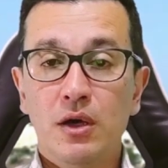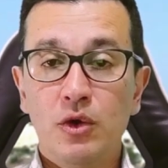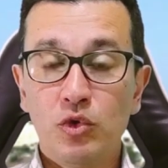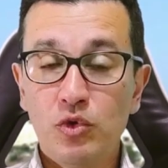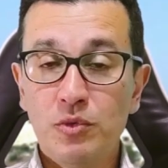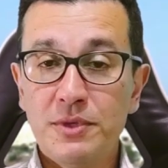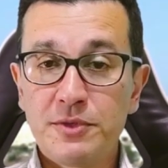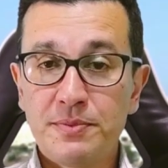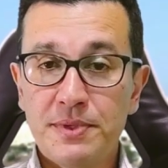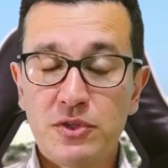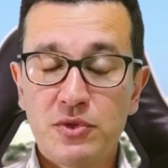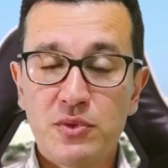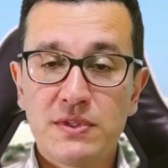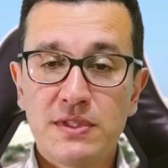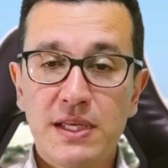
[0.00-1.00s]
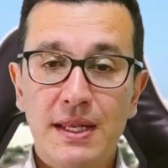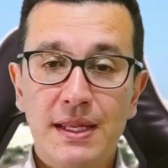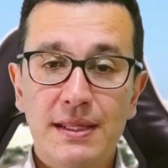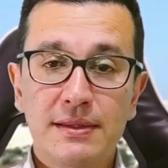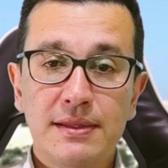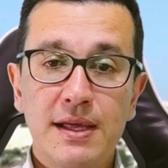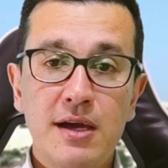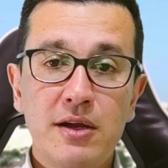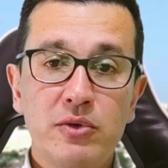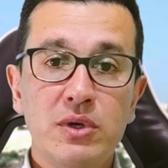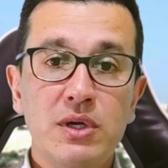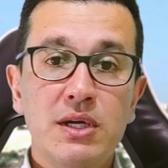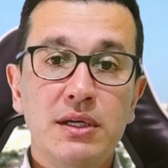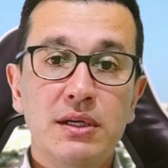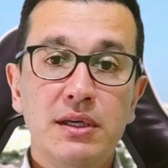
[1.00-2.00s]
Algumas pessoas
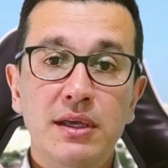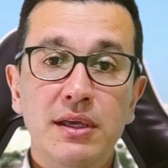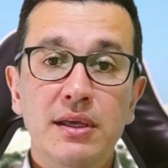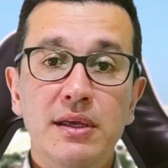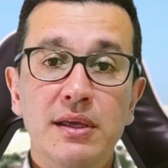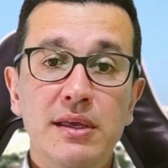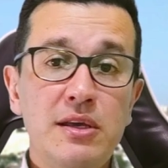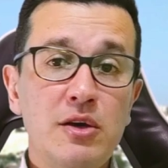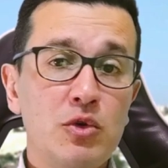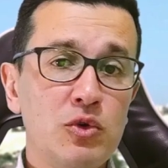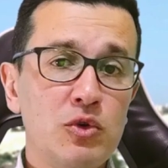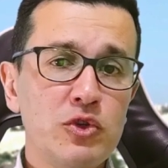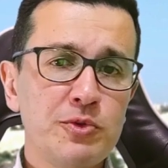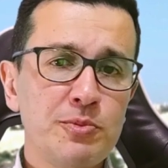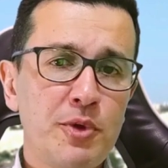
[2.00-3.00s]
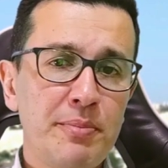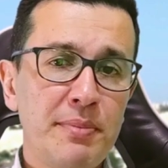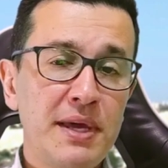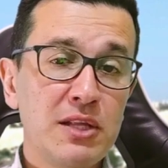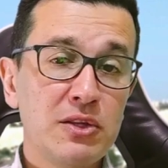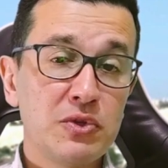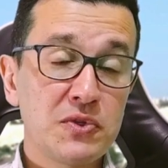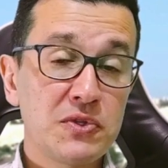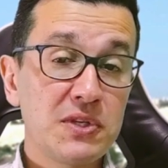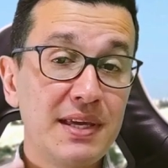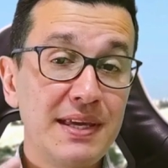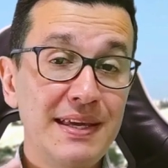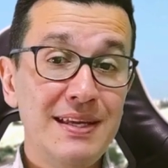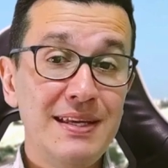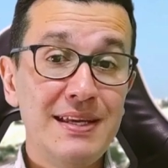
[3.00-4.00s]
relataram que, em alguns momentos,
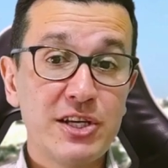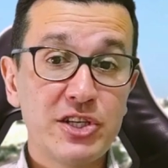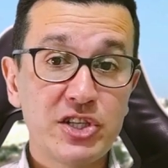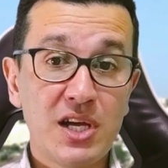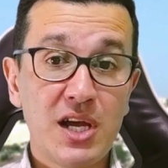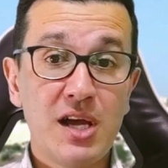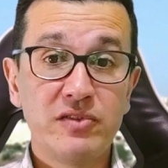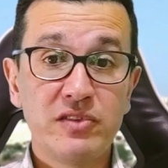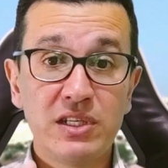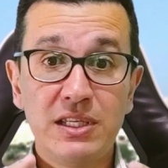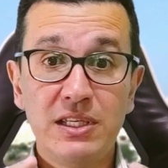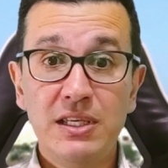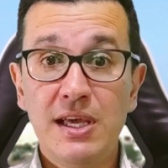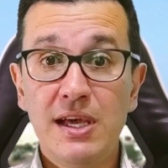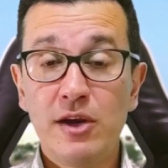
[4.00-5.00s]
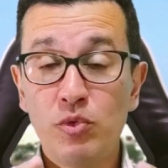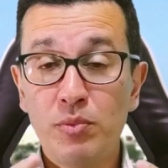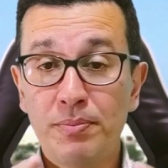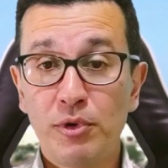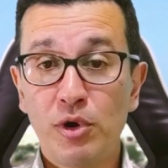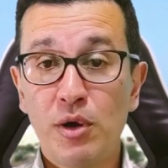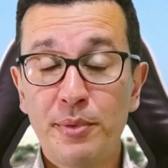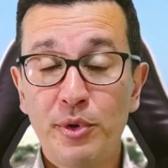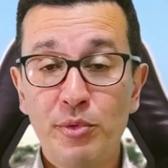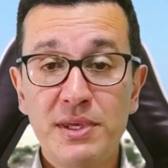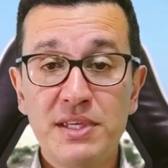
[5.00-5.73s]
ele achava que era o próprio